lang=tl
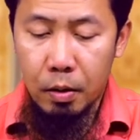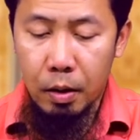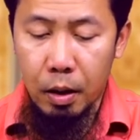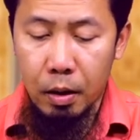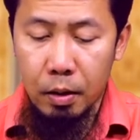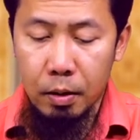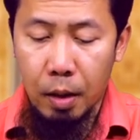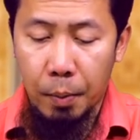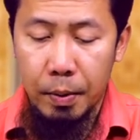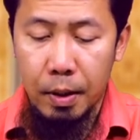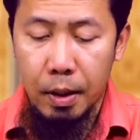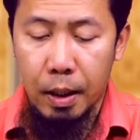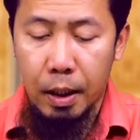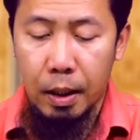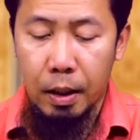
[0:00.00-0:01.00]
Eh, sabi
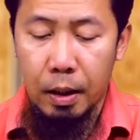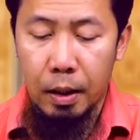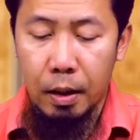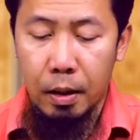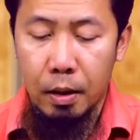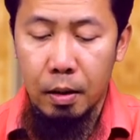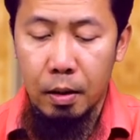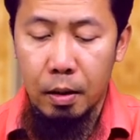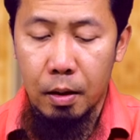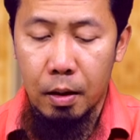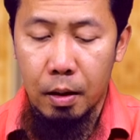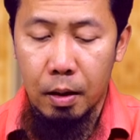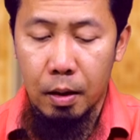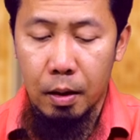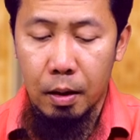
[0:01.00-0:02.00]
niya kay uh,
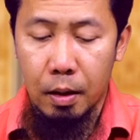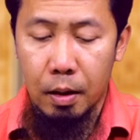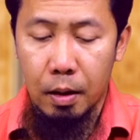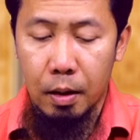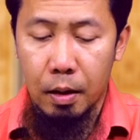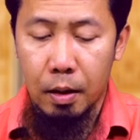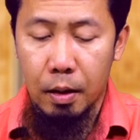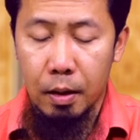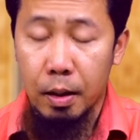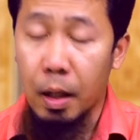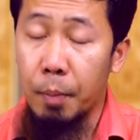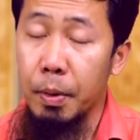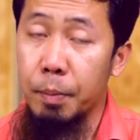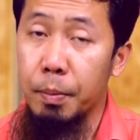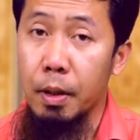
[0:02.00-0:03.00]
ah,
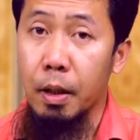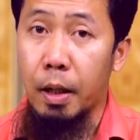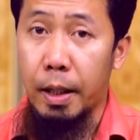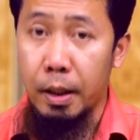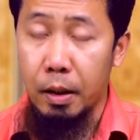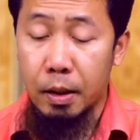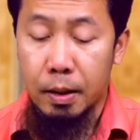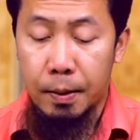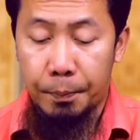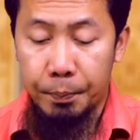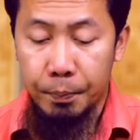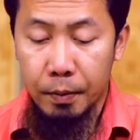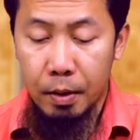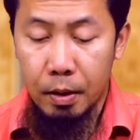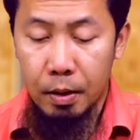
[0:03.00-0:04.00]
Sabit bin Qais,
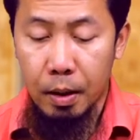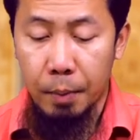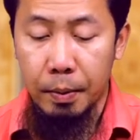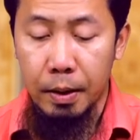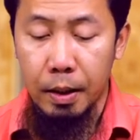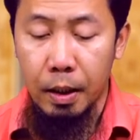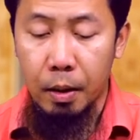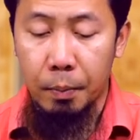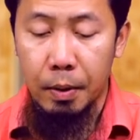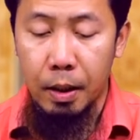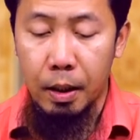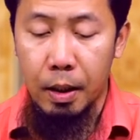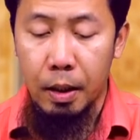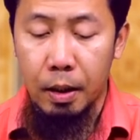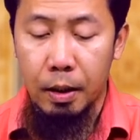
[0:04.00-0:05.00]
sabi niya,
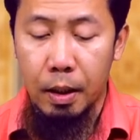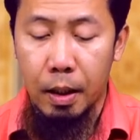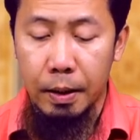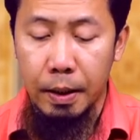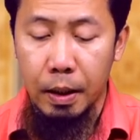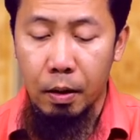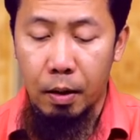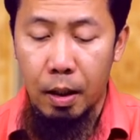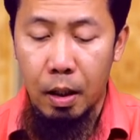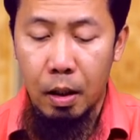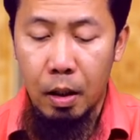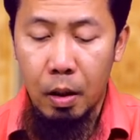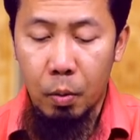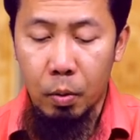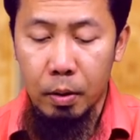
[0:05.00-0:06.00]
Iqbalil hadika
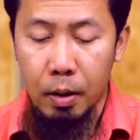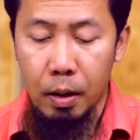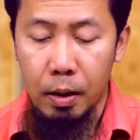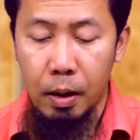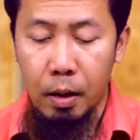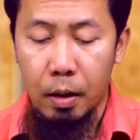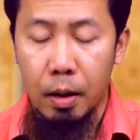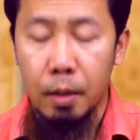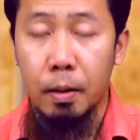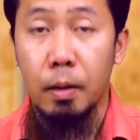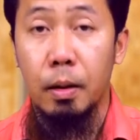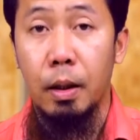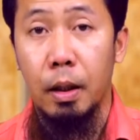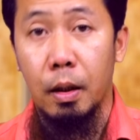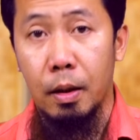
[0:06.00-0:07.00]
wa talikha
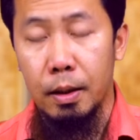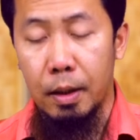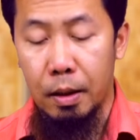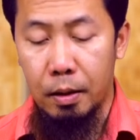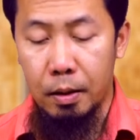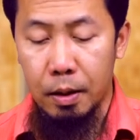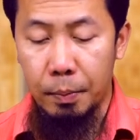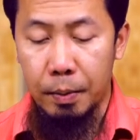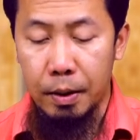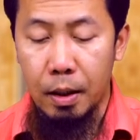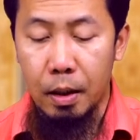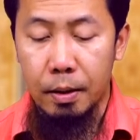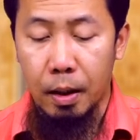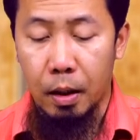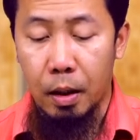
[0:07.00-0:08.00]
tatliqatan. Sabi
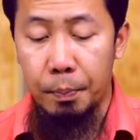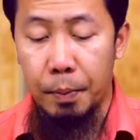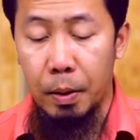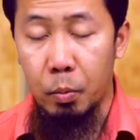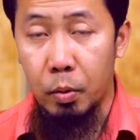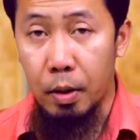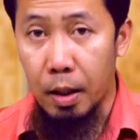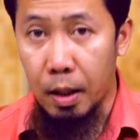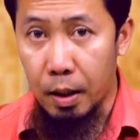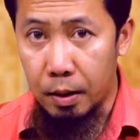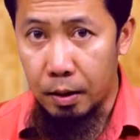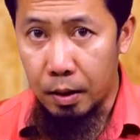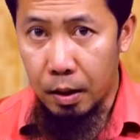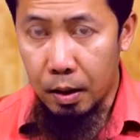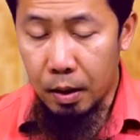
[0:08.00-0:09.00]
niya, tanggapin mo na
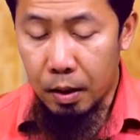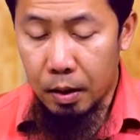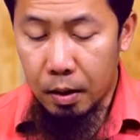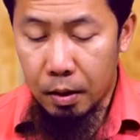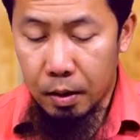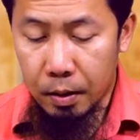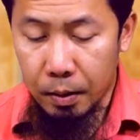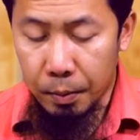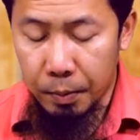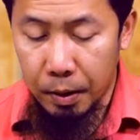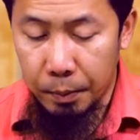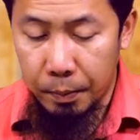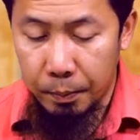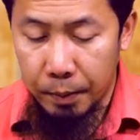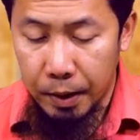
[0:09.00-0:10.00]
ang
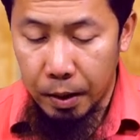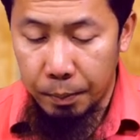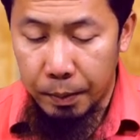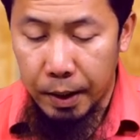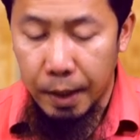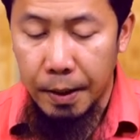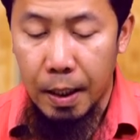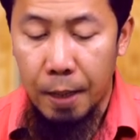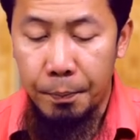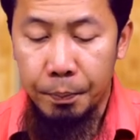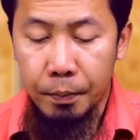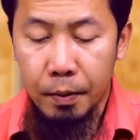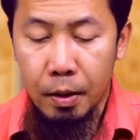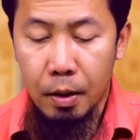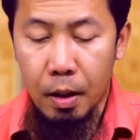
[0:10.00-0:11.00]
binibigay niya
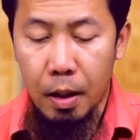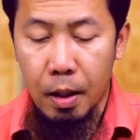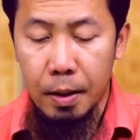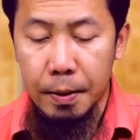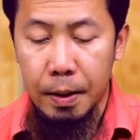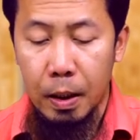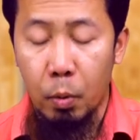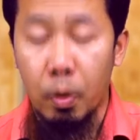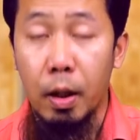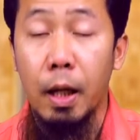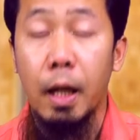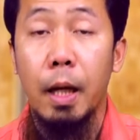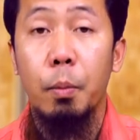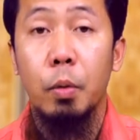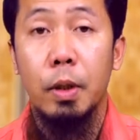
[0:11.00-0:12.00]
at
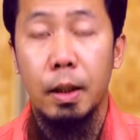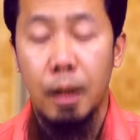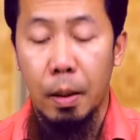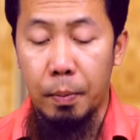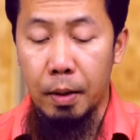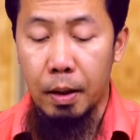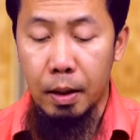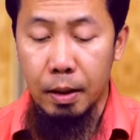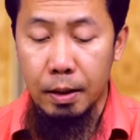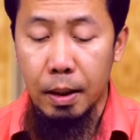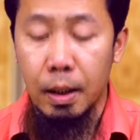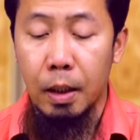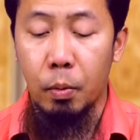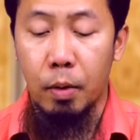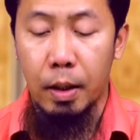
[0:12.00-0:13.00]
hiwalayan mo siya, sabi niya, ng
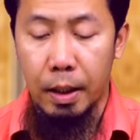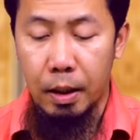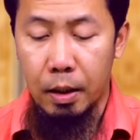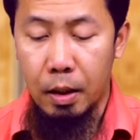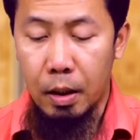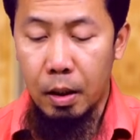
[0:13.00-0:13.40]
isang hiwalay.